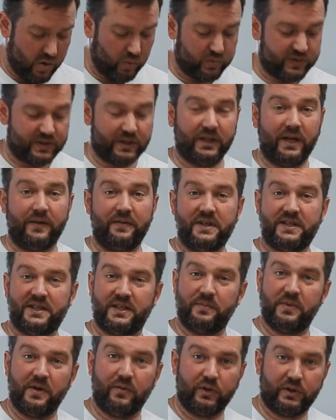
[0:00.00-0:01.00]
установить
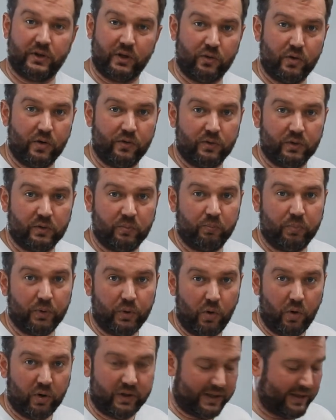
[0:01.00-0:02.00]
себе вот такой вот
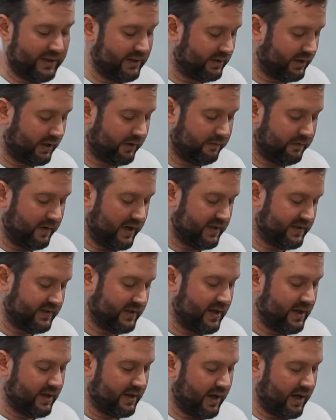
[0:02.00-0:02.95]
блок интерфейс